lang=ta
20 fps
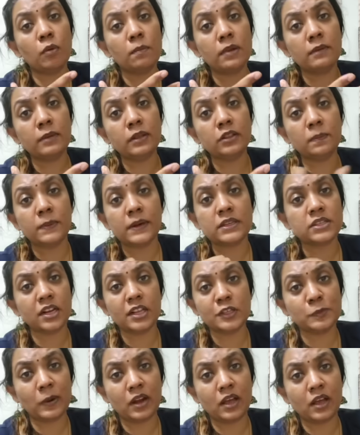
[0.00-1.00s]
ரொம்ப வந்து
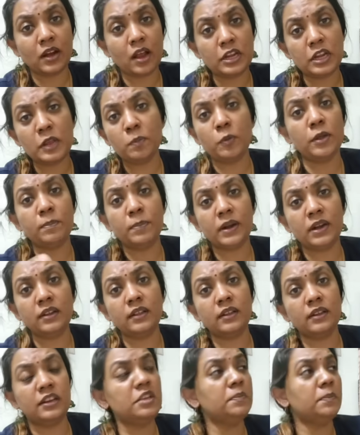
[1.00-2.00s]
ப்ரெஷரைஸ் பண்ணாரா நீ போய் பண்ணு
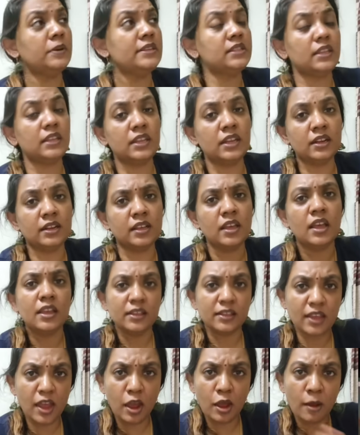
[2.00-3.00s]
நீ போய் செய்யின்ட்டு
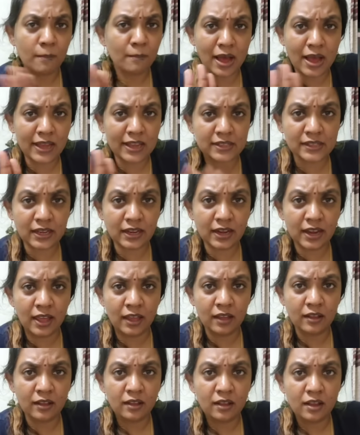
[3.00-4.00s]
ஏன் மாயா செய்யல
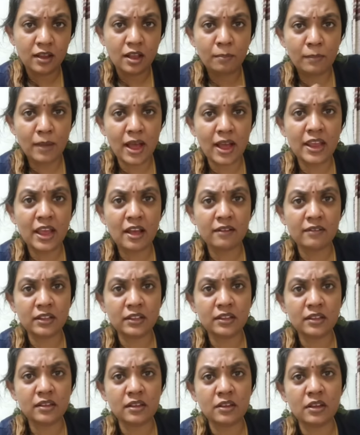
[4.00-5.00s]
மாயா
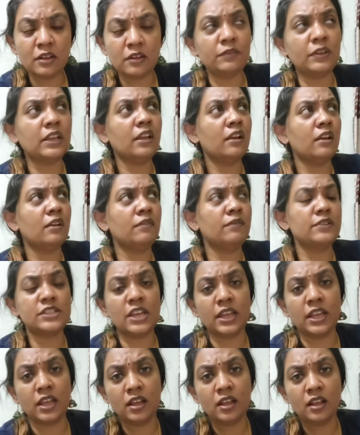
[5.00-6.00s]
வந்து
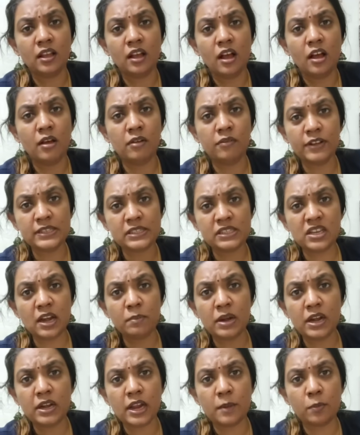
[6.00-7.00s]
விஜய் ஃபர்ஸ்ட்
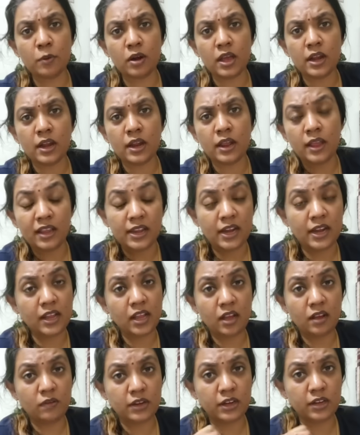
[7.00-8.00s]
எலிமினேட் ஆகி போனாரு
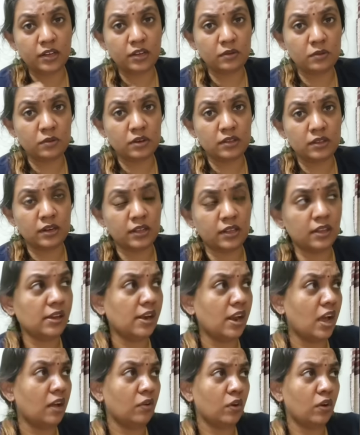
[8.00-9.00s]
எனக்கு அவர்கிட்ட ஒரு இது இருக்கு
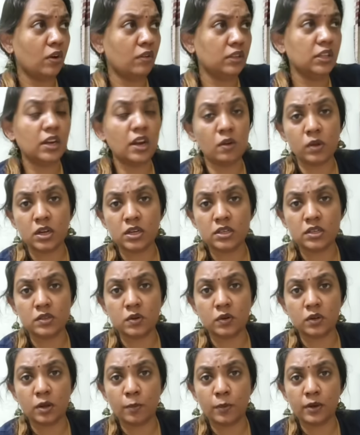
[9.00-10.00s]
நான் அவரோட வந்து லவ் கண்டென்ட்
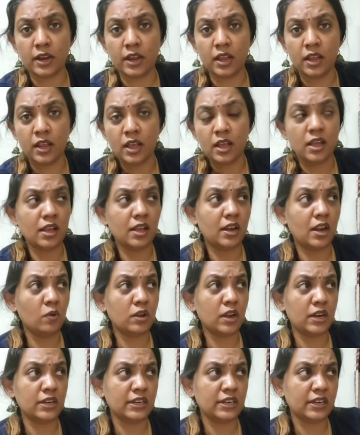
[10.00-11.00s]
கொடுக்க போறேன்
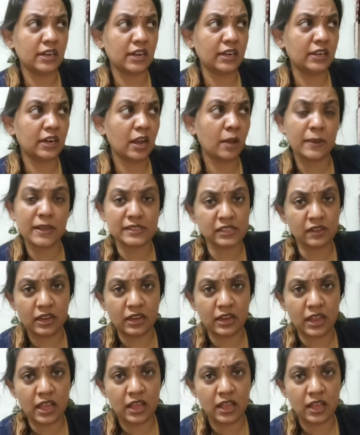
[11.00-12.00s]
லவ் கண்டென்ட் ரிலேட்டடா பேசவே
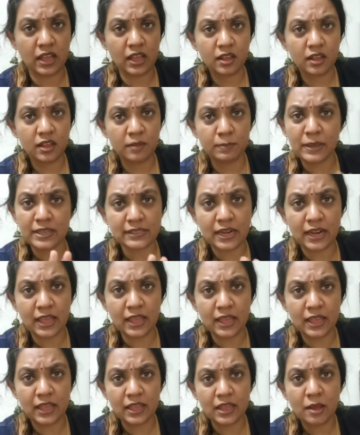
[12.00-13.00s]
இல்லையா பேசல
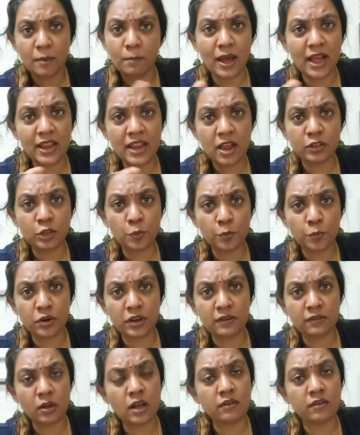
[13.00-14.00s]
மாயா வந்து
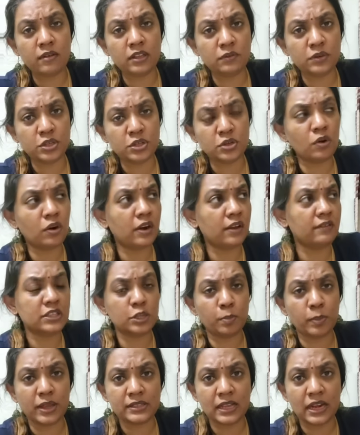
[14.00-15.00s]
பூர்ணிமாவை வந்து விஷ்ணுவோட
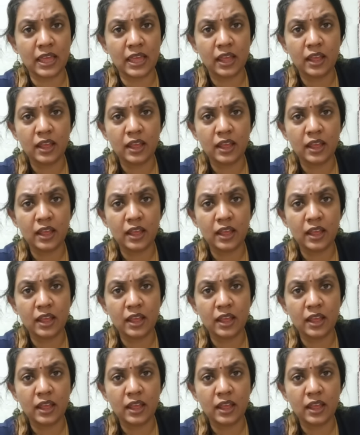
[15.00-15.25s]
வச்சு பேசல